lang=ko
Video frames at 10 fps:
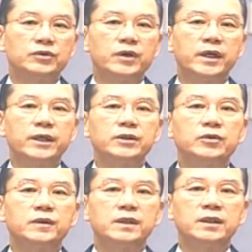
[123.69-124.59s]
죄악의
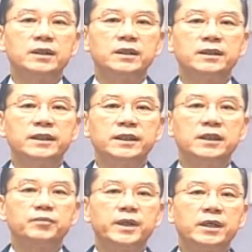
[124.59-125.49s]
도성을
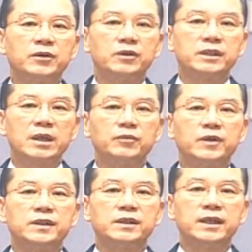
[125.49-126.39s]
시대적 배경으로 삼고
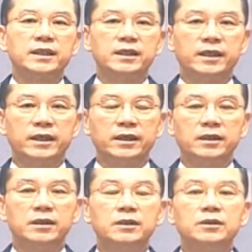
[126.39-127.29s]
있었던 까닭에
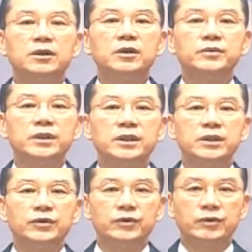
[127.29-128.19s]

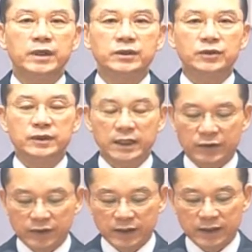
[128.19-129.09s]
더없이 귀중한
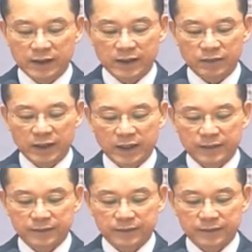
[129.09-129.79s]
존재가 되었던 것입니다.